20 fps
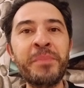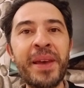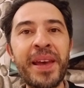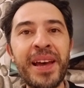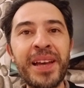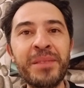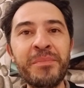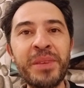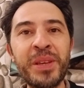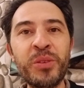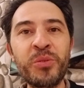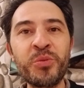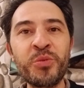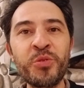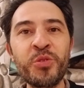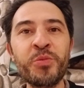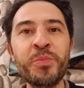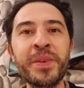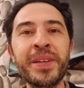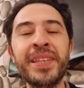beğenmeyi
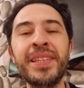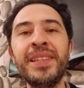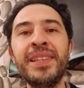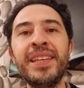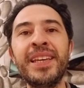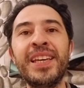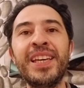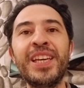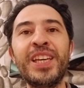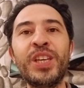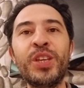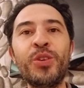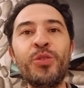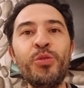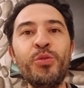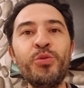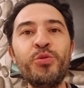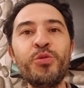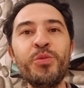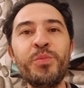unutmayın.
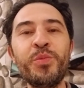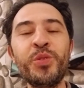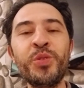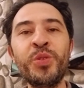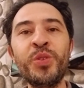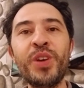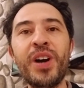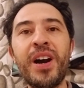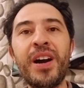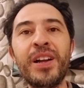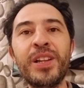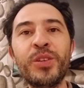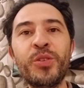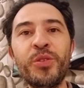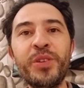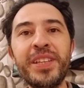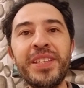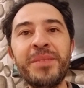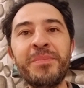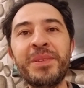YouTube'un
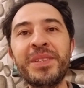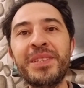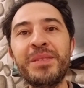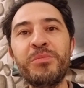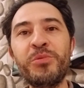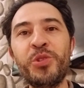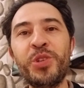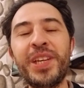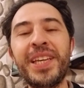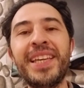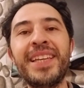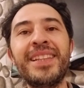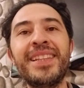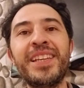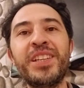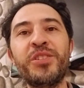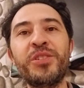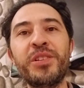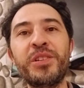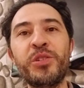algoritması bu
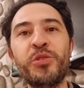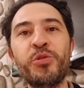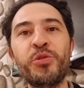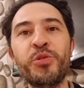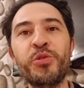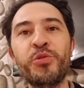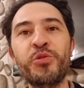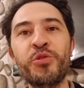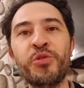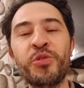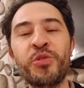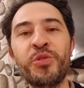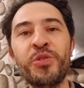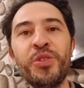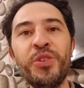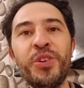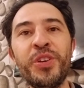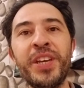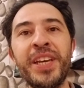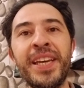şekilde çalışıyor
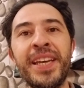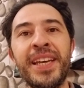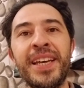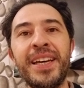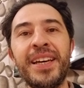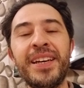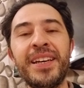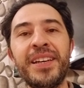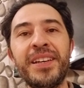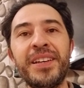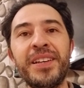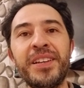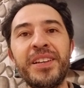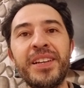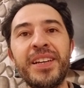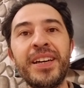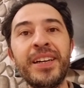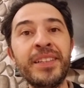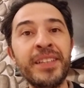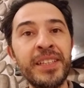çünkü. Ee,
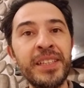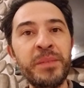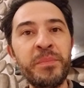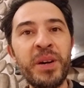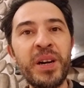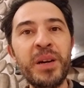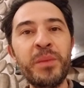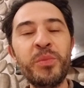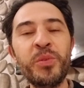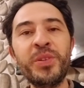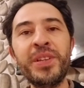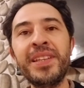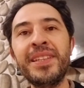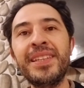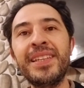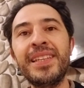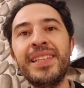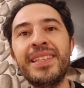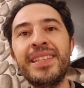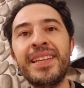kanalıma abone
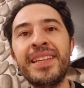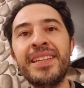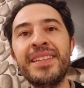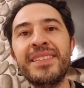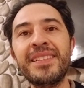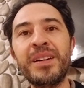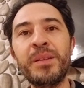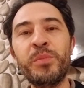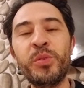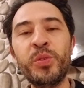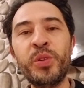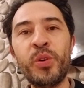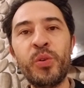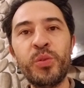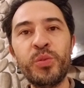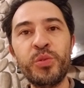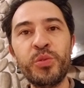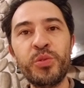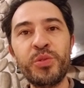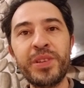değilseniz abone
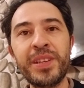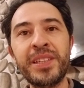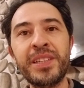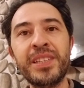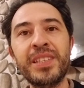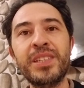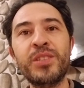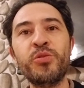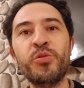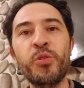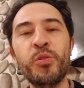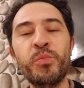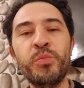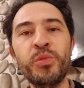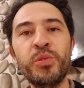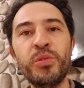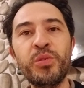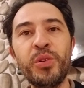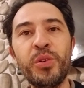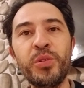olursanız çok
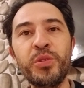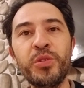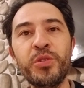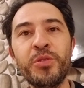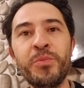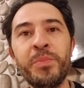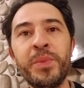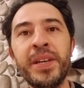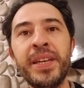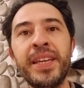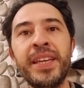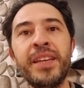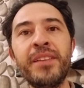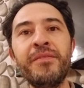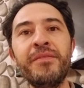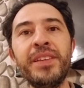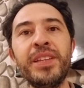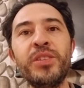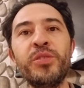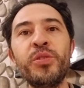mutlu olurum.
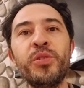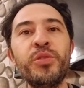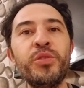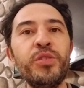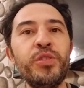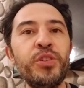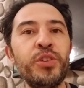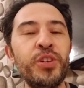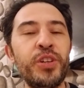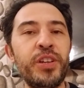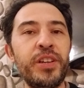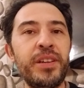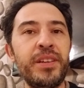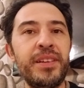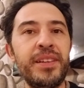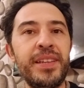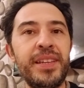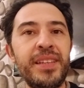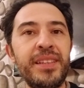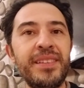Videoyu
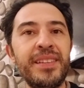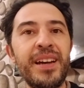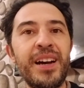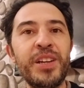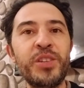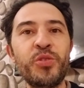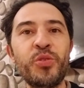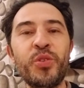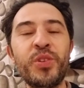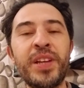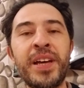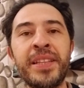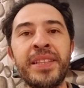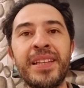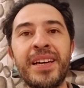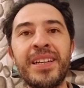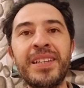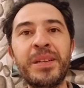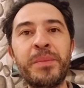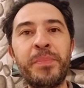e, ihtiyacı
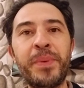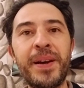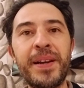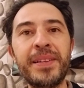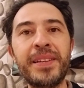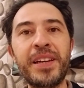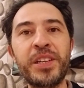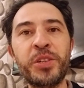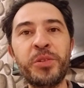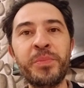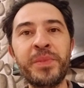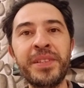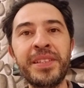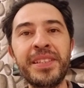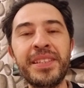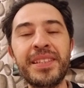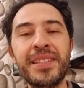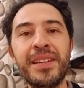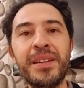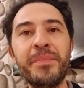olanlarla
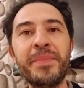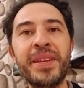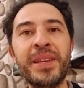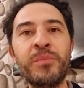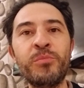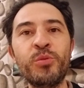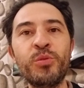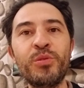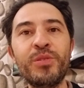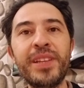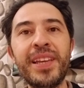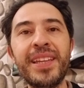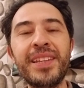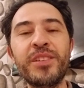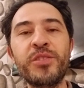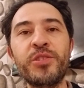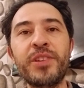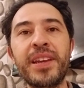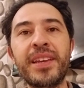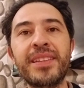paylaşmanız da beni mutlu
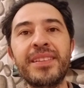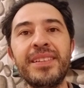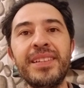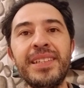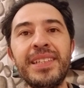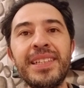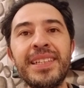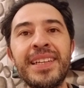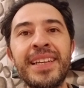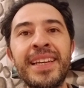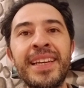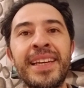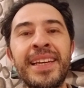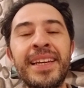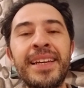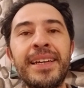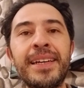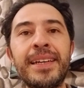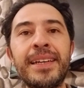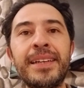edecektir.
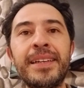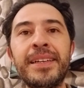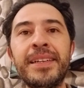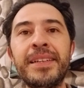E,